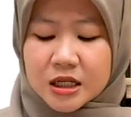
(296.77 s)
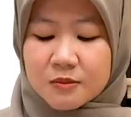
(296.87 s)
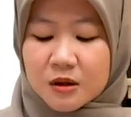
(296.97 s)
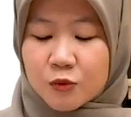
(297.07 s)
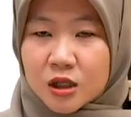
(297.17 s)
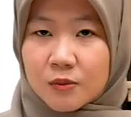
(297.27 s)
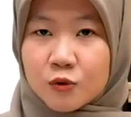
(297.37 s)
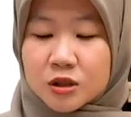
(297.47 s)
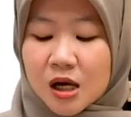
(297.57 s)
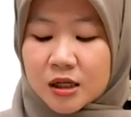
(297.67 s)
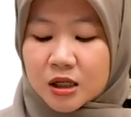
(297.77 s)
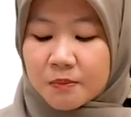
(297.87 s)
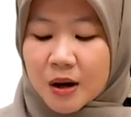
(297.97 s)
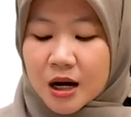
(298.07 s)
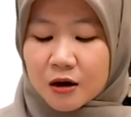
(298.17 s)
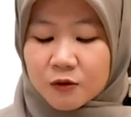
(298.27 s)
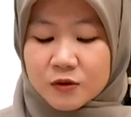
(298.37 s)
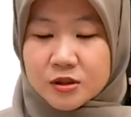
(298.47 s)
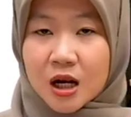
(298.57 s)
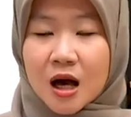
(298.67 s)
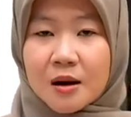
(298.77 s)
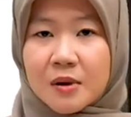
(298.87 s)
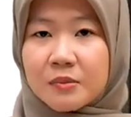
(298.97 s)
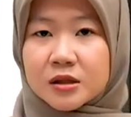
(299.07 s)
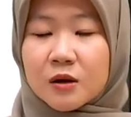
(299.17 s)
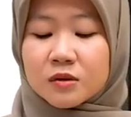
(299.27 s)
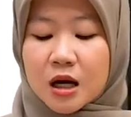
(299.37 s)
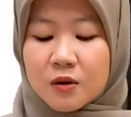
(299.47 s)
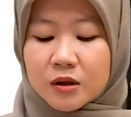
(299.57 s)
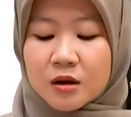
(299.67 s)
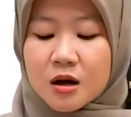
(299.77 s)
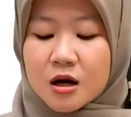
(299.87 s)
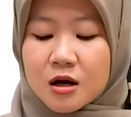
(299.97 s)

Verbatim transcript: ini berputar-putar di kepalaku selama bertahun-tahun.